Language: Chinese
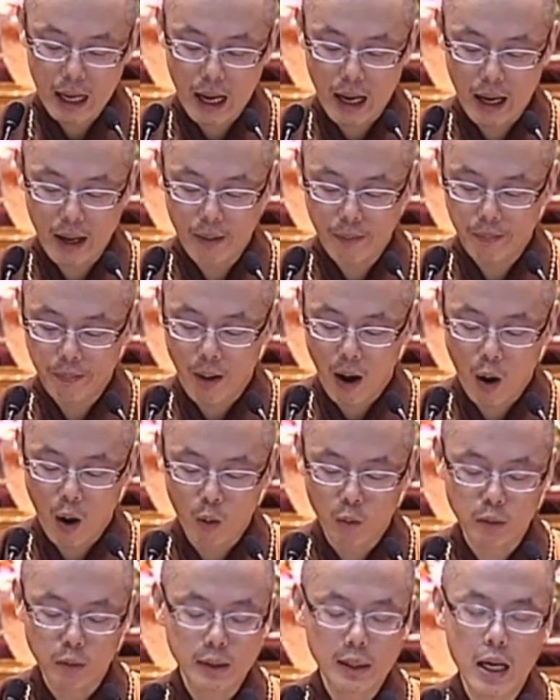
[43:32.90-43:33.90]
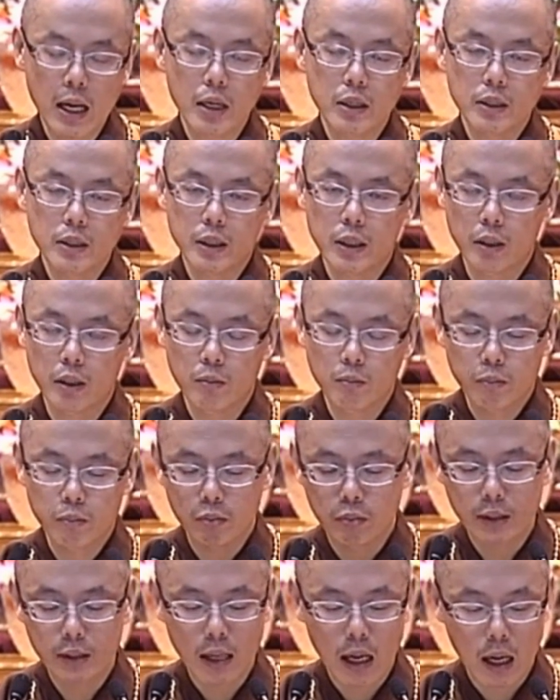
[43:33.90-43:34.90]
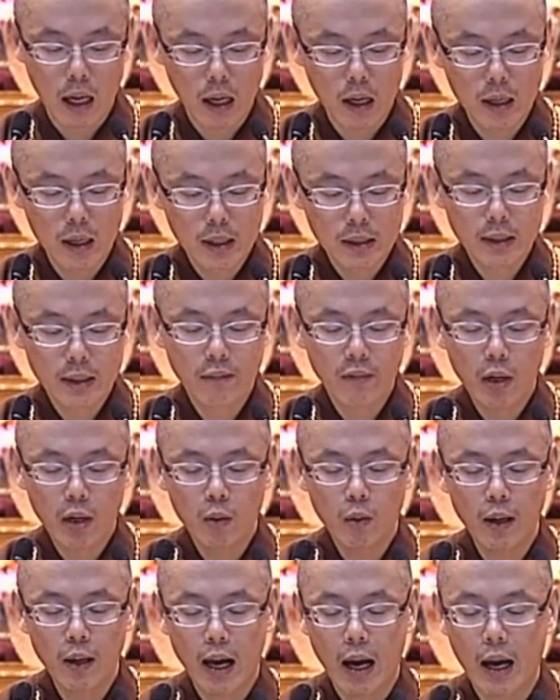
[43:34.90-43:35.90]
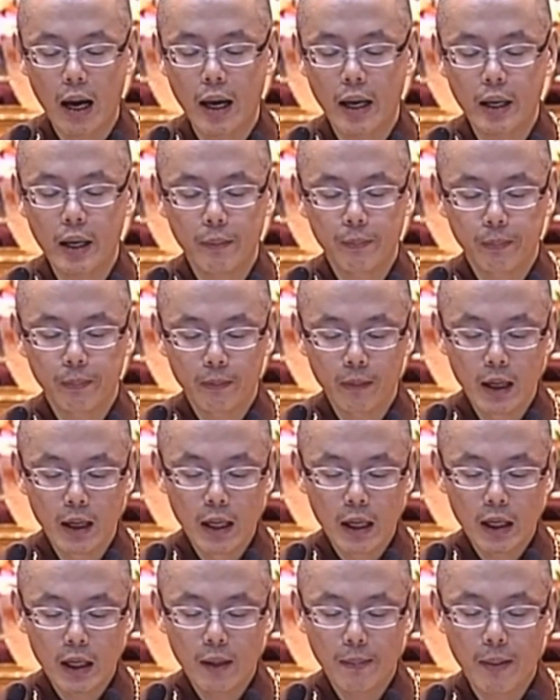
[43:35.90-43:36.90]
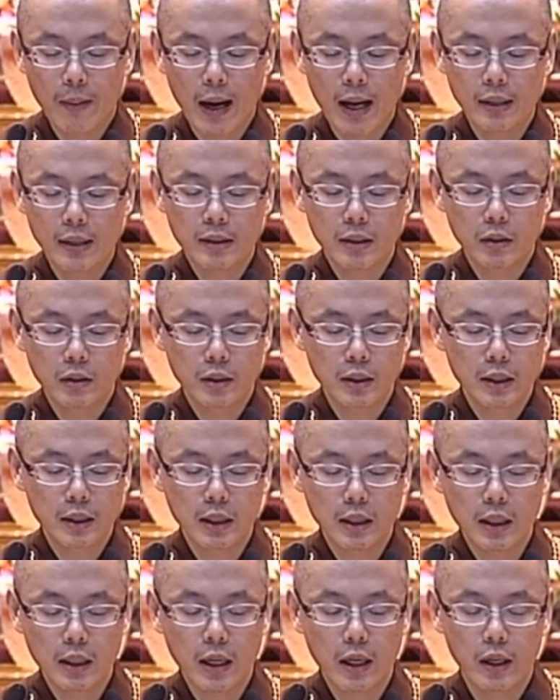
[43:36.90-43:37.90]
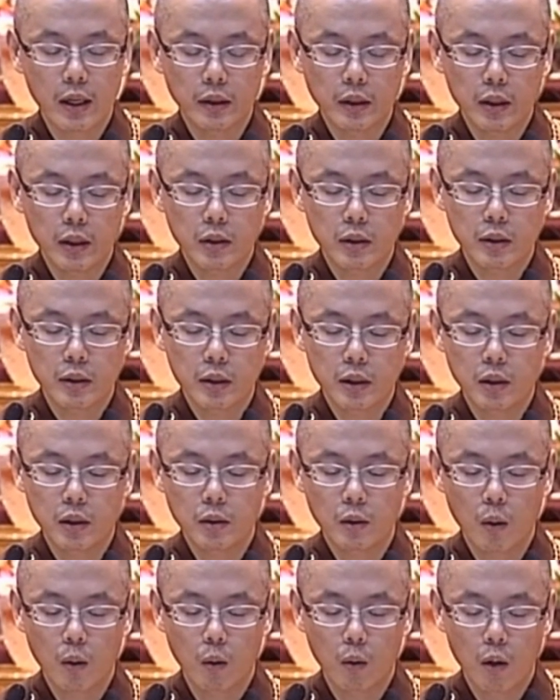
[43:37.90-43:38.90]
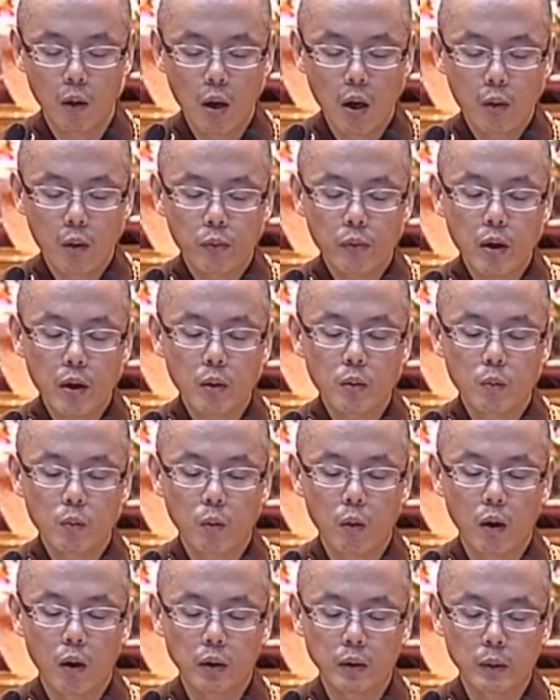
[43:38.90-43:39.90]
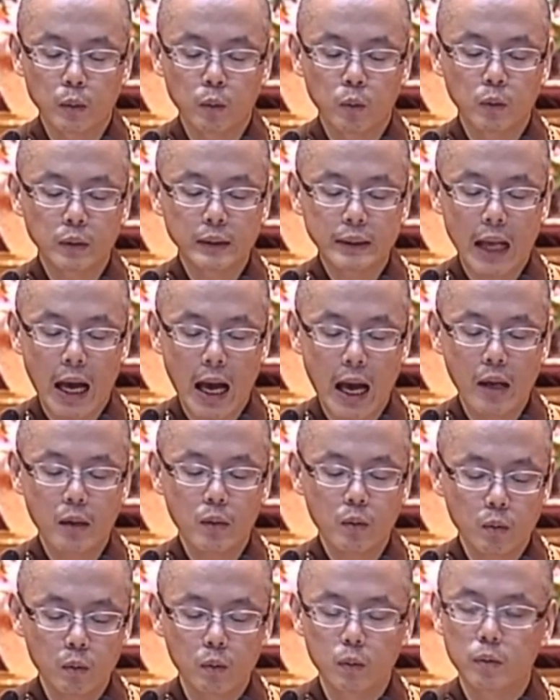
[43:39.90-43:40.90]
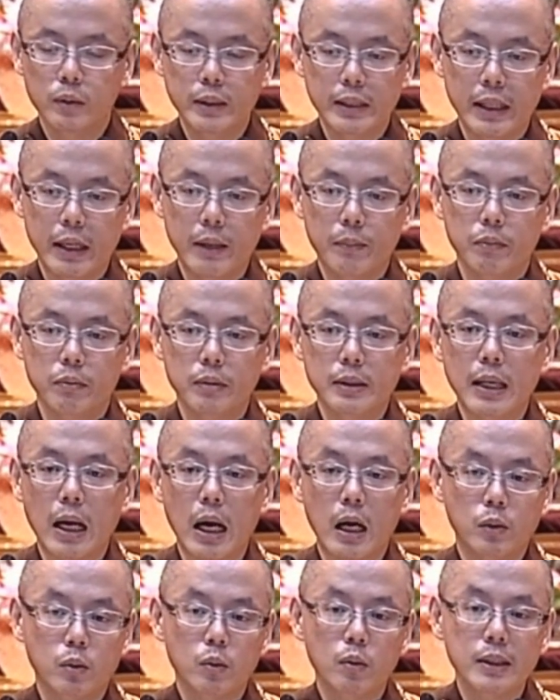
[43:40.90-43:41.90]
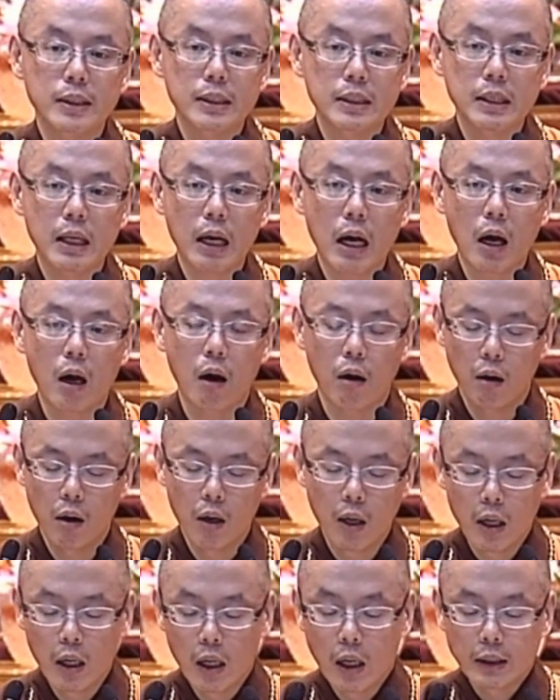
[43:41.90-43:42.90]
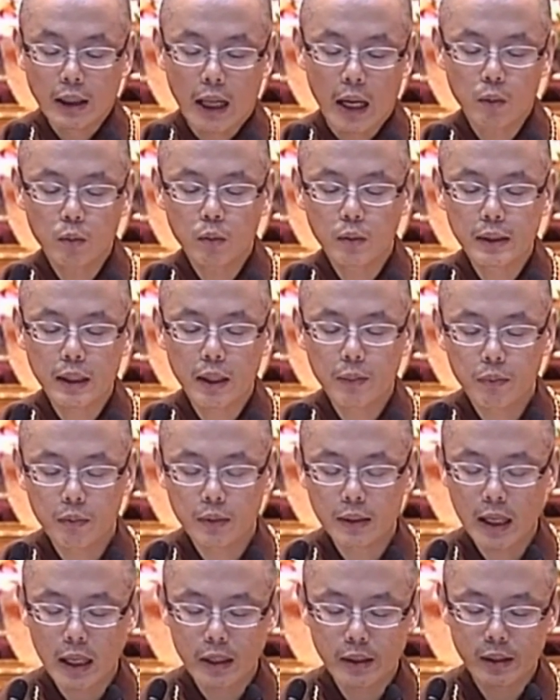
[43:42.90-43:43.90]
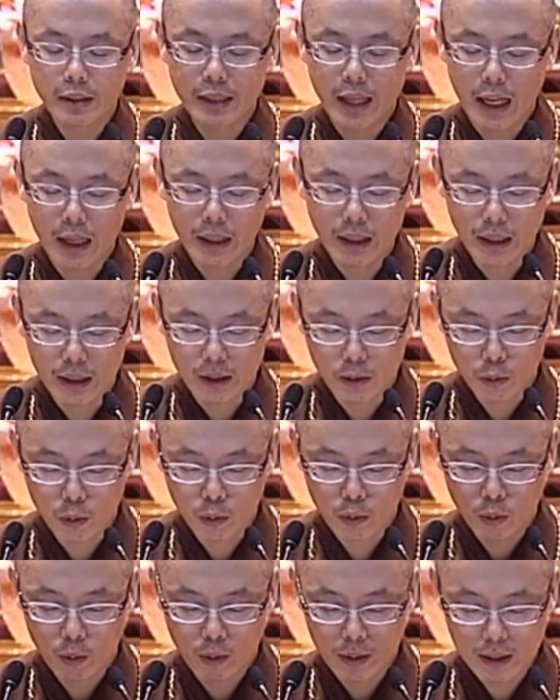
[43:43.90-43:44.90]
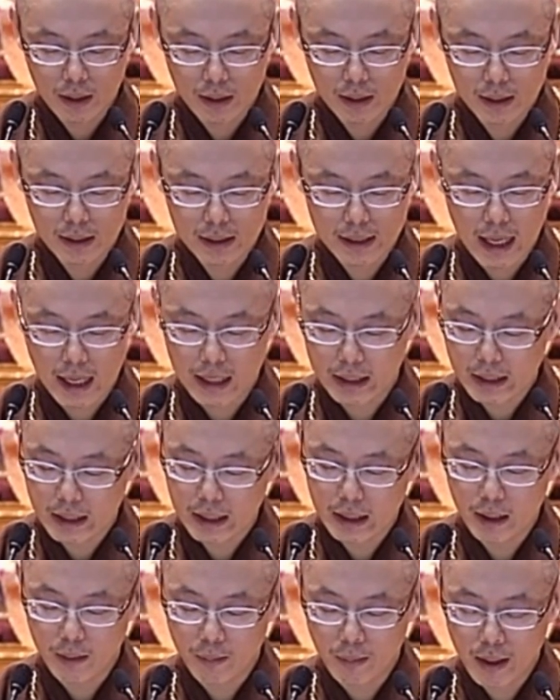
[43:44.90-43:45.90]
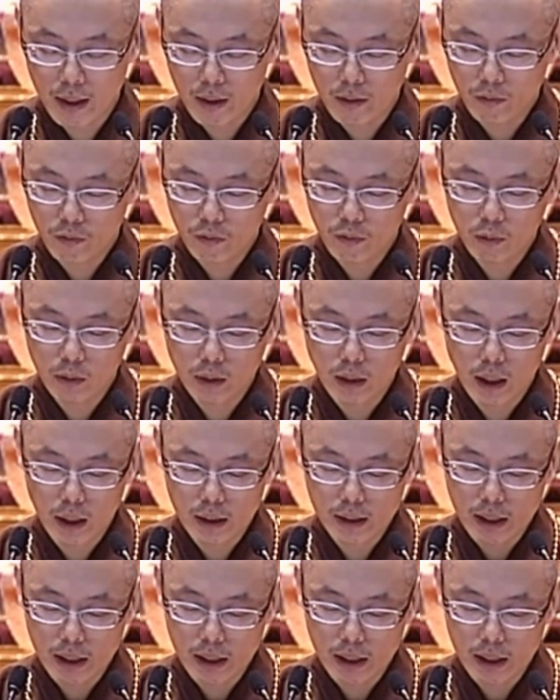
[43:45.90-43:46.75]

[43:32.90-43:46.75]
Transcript: 来宝藏神菩萨，再翻过来，一百四十七页第十七颂。 愿我如檀无杰菩萨，做个记号。檀无杰菩萨是哪里？就是我这次讲义里面附的